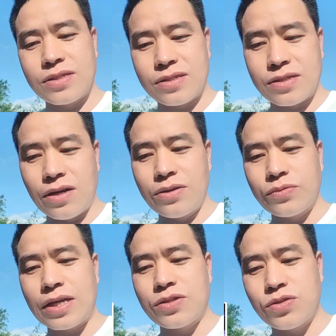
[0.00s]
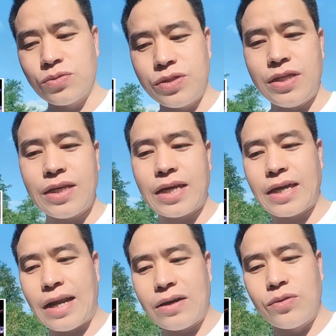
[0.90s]
do dù tê chu chỉ cái
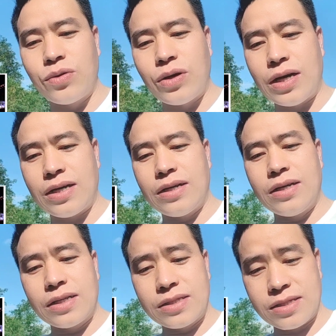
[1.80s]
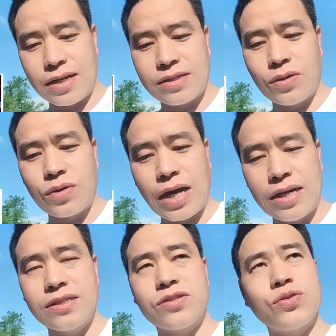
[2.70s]
trái đất của sợ trâu
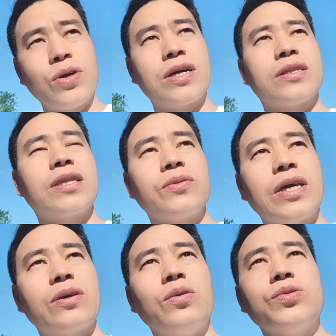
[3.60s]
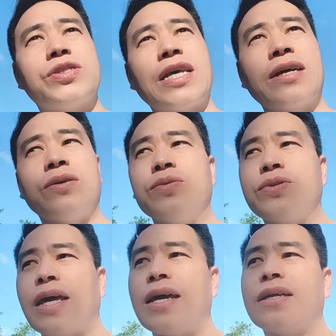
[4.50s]
khơi chua cả tàu tê cú xanh cú
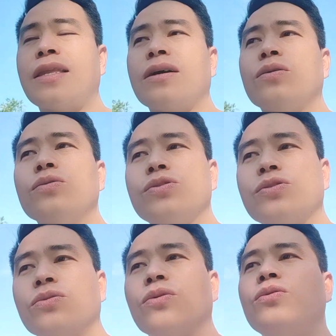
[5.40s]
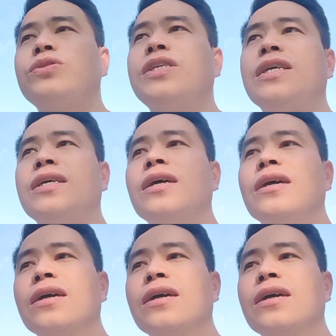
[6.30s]
tê tê cú chu cú chi